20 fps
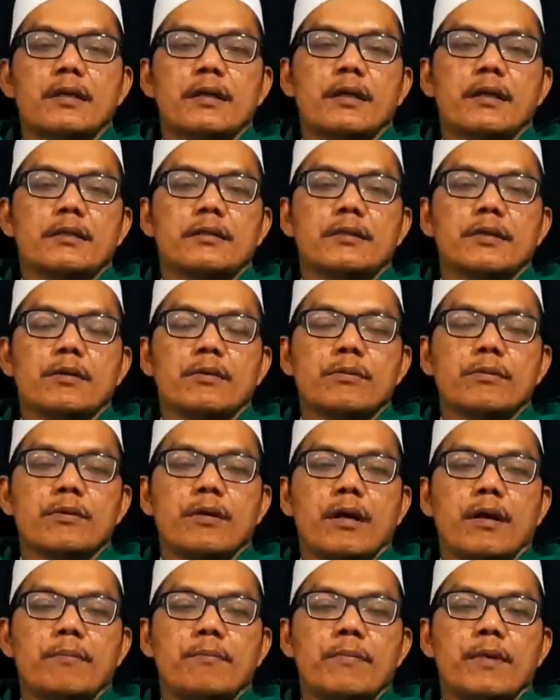
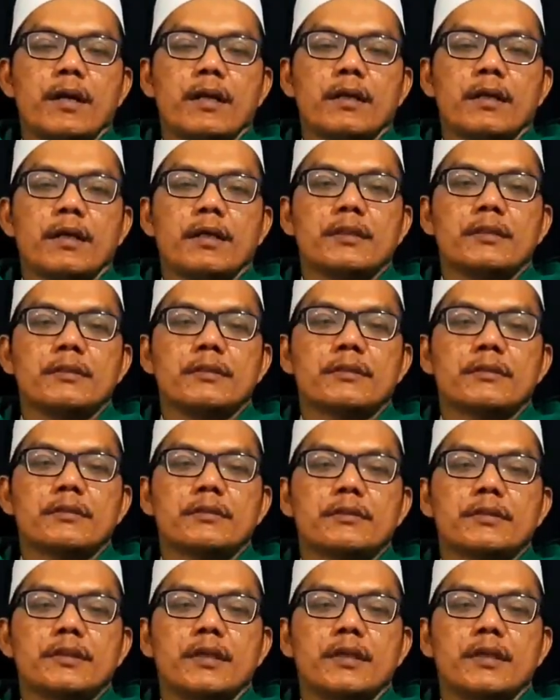atau amalan